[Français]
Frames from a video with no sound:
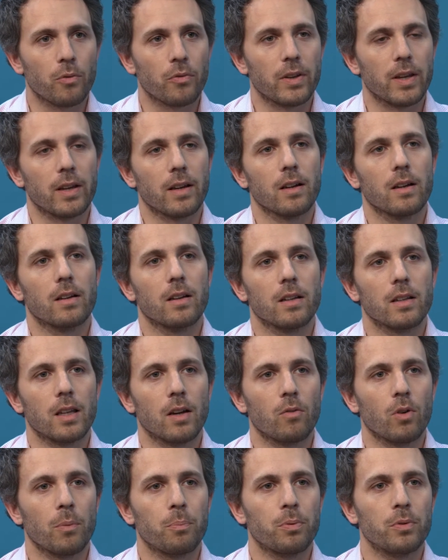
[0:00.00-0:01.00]
fiers
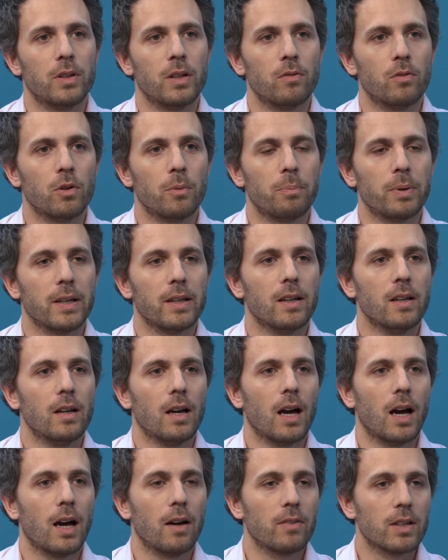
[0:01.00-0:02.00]
d'avoir pu développer
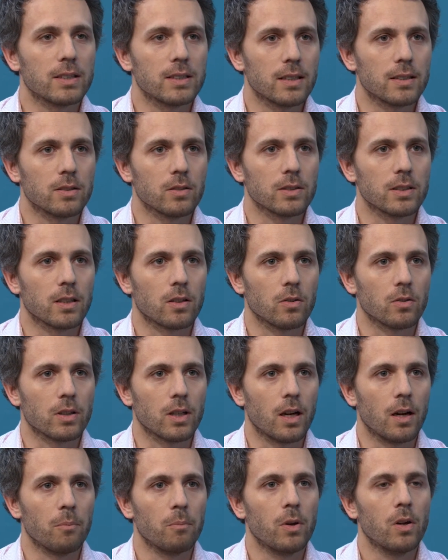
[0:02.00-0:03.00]
avec 750 se
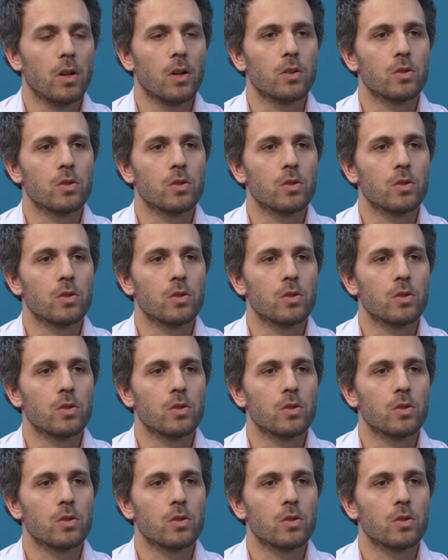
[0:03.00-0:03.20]
grammes